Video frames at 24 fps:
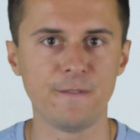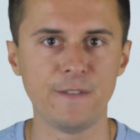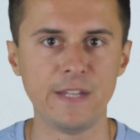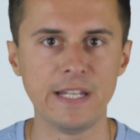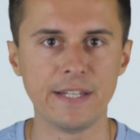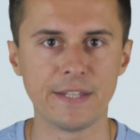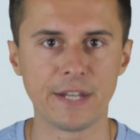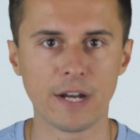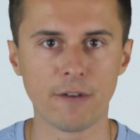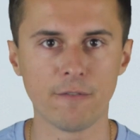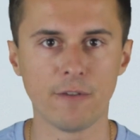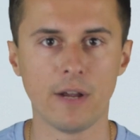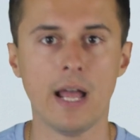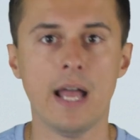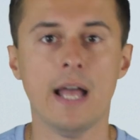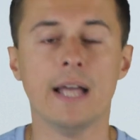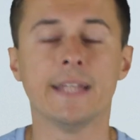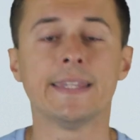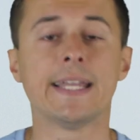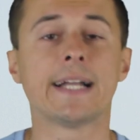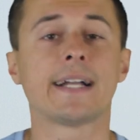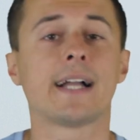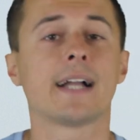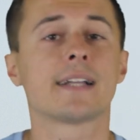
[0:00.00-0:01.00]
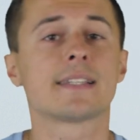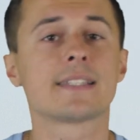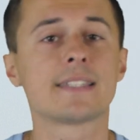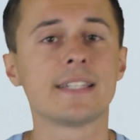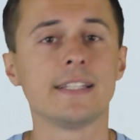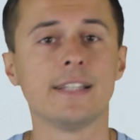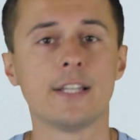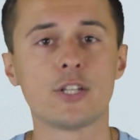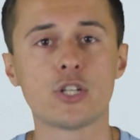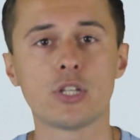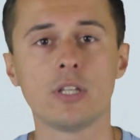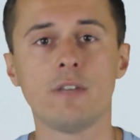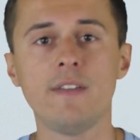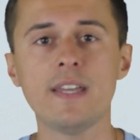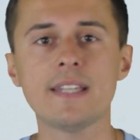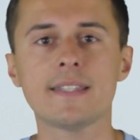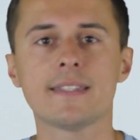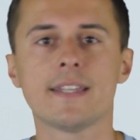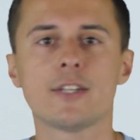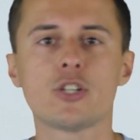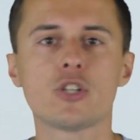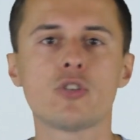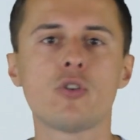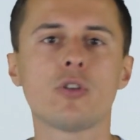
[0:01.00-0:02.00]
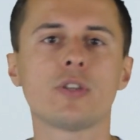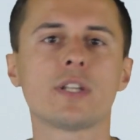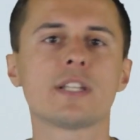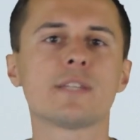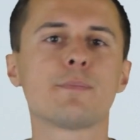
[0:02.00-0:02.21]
фид, так как ссылочный вес начнет